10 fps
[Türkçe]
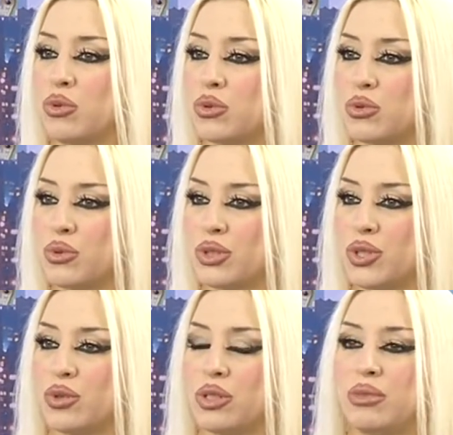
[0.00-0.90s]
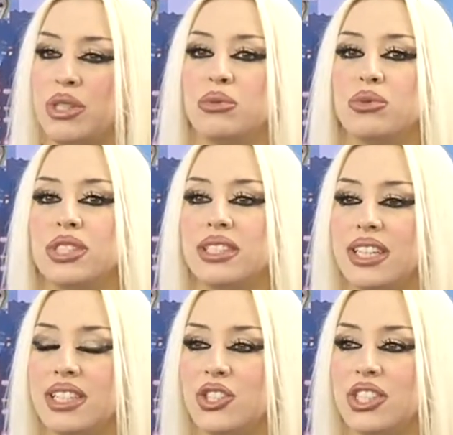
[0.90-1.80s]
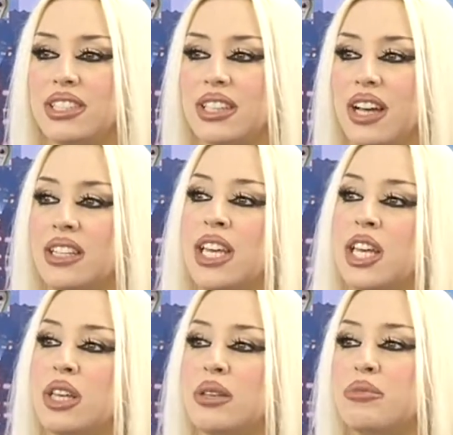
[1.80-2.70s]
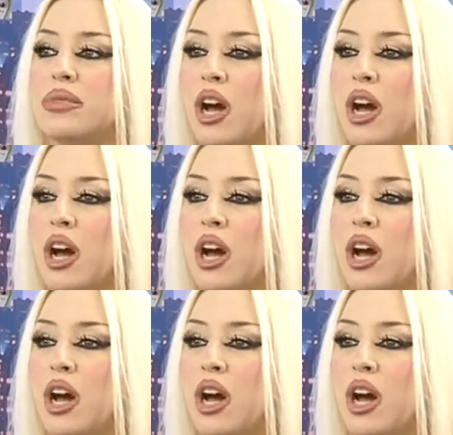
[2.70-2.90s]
bozukluklar olabilir. Bunları değiştirirken ne